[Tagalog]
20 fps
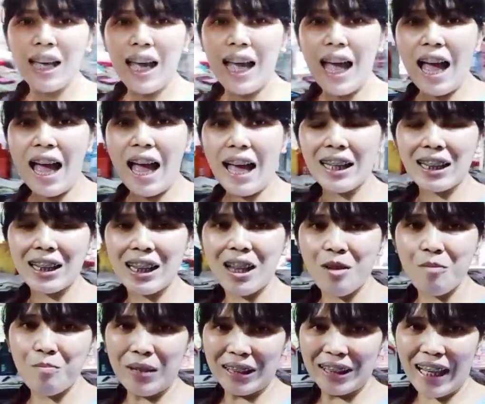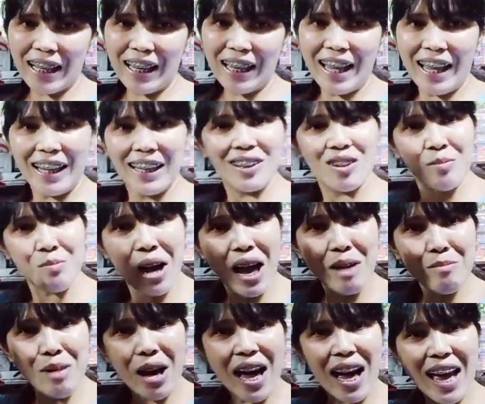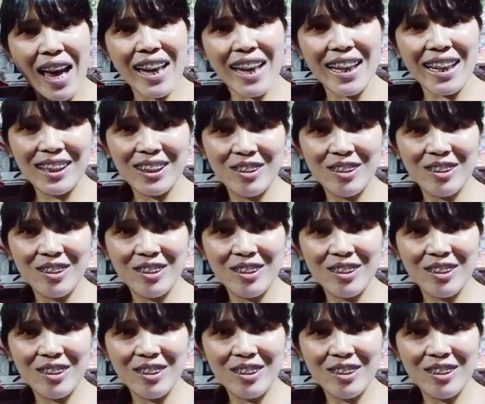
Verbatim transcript: at pasara na. Bye-bye!